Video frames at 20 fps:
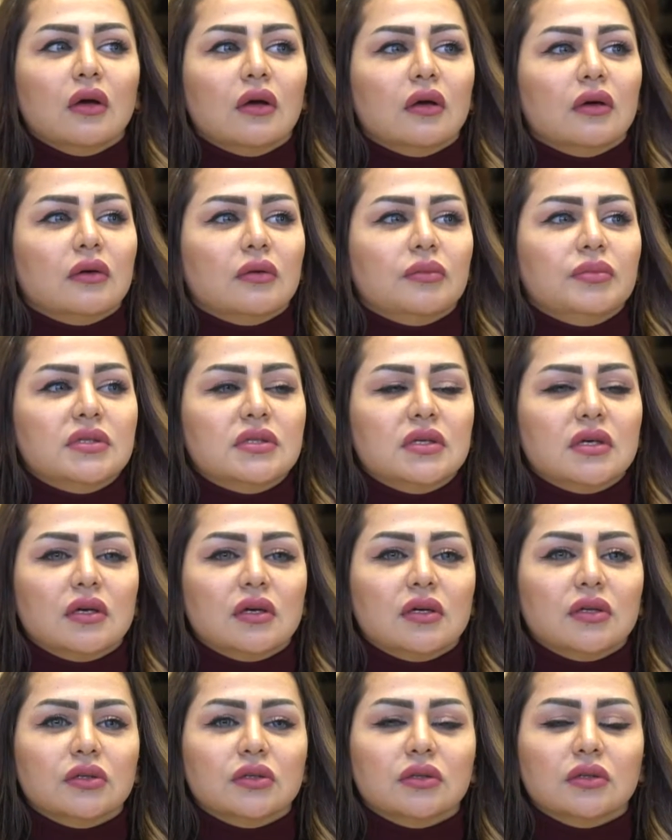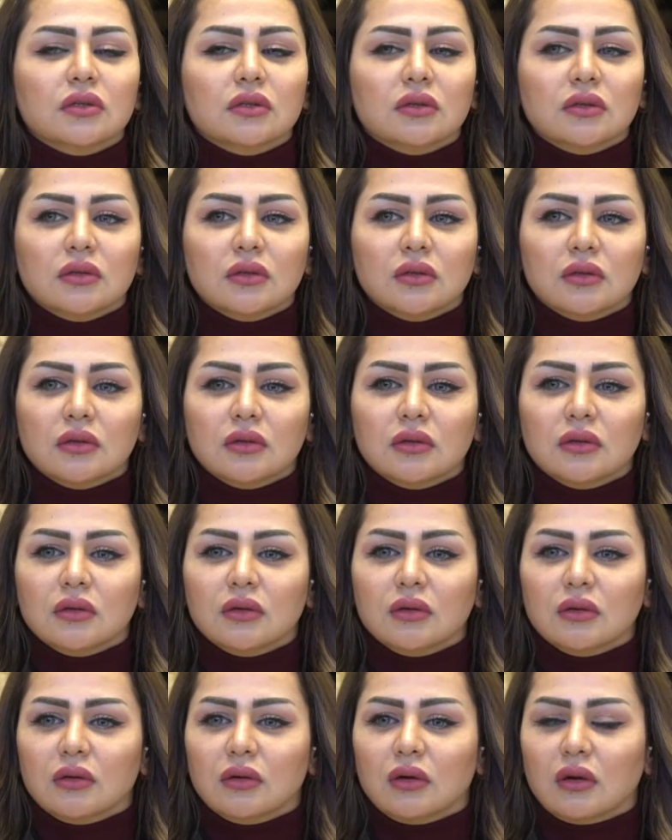E, bir de e,
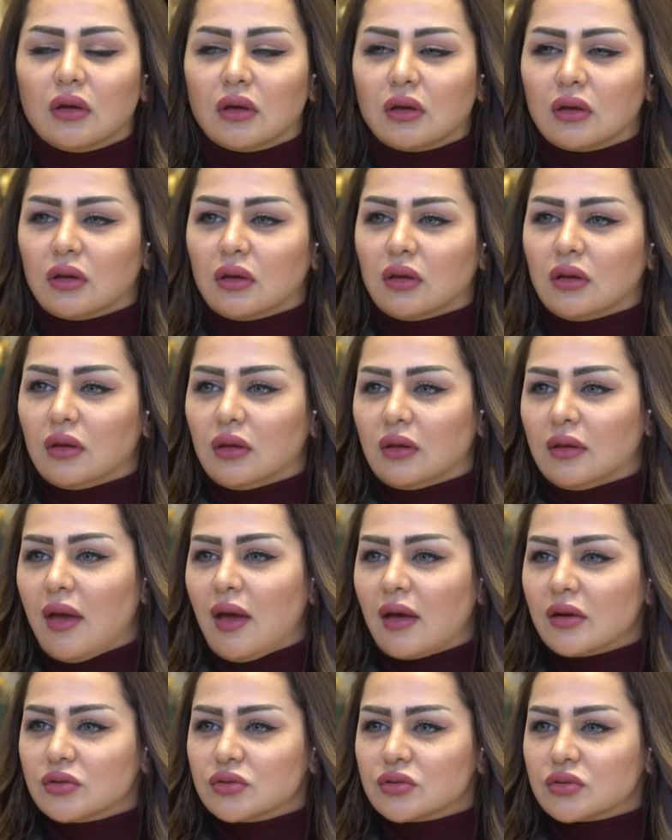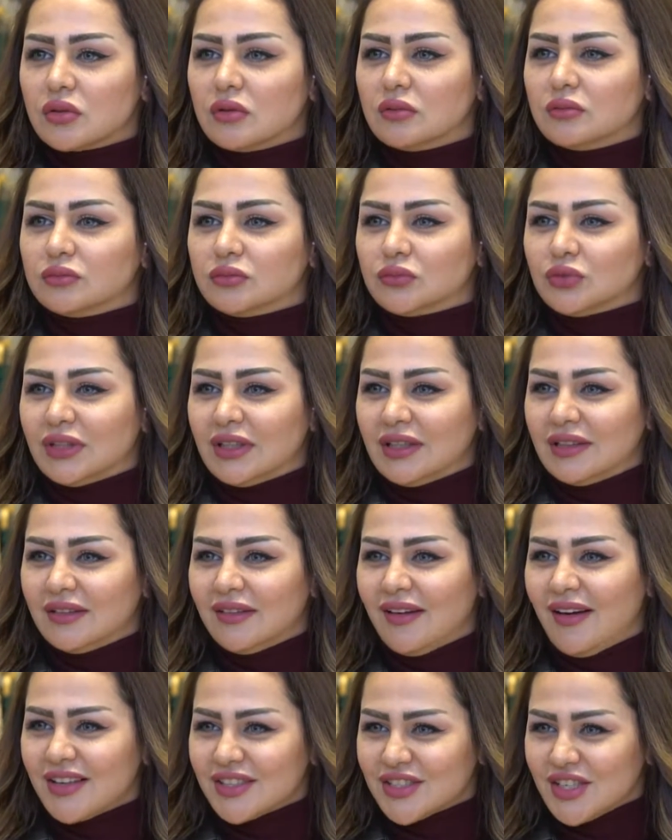genç
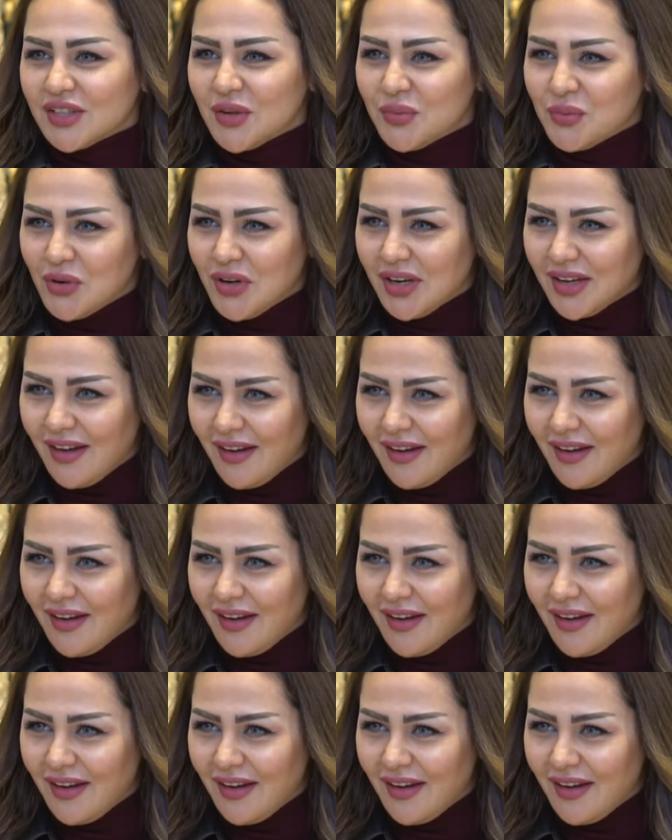modeli aşağıdan böyle